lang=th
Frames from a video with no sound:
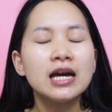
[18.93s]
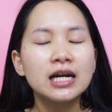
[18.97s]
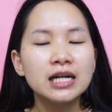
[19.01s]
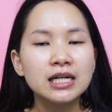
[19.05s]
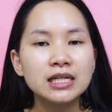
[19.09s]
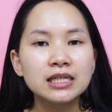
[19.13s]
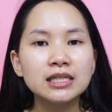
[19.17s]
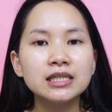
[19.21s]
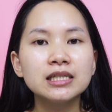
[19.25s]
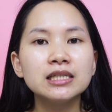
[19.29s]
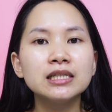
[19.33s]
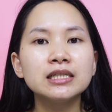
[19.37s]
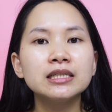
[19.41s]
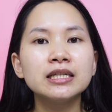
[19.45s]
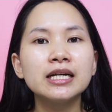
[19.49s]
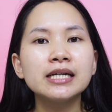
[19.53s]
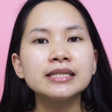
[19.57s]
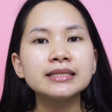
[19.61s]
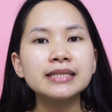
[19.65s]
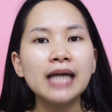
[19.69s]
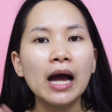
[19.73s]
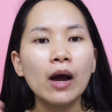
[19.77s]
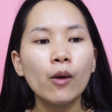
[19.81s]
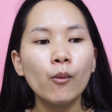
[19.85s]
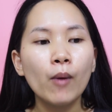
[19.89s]
คือเนื่อง
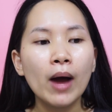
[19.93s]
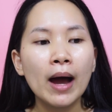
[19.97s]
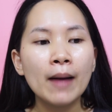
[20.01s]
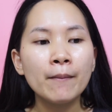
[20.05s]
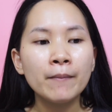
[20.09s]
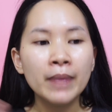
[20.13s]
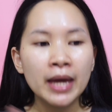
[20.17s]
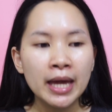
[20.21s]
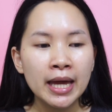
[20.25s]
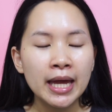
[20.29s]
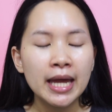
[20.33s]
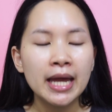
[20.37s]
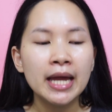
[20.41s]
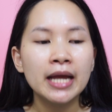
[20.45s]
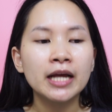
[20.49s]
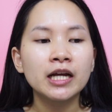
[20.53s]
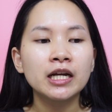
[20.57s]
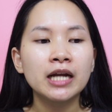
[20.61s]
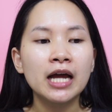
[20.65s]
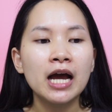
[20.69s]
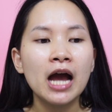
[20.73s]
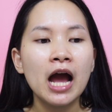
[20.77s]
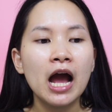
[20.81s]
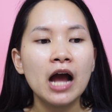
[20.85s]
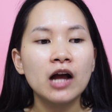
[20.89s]
จากว่าเมย์เอง
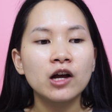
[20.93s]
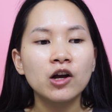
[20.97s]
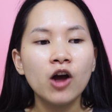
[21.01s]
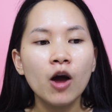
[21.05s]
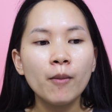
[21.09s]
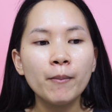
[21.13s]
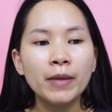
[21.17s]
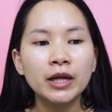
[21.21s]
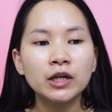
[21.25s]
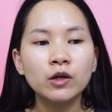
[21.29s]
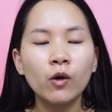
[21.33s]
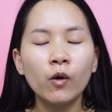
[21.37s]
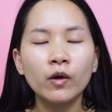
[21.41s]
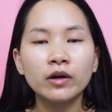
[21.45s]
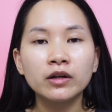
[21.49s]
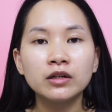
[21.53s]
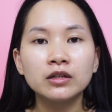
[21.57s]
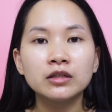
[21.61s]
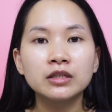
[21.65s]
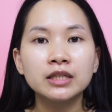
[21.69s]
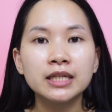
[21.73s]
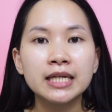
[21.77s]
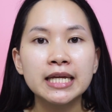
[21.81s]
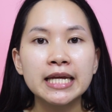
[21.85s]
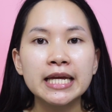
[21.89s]
นะคะก็เป็นคนหนึ่
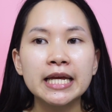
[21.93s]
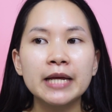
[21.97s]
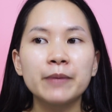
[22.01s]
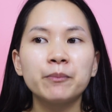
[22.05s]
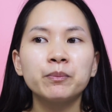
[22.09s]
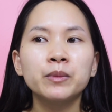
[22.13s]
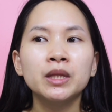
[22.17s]
งที่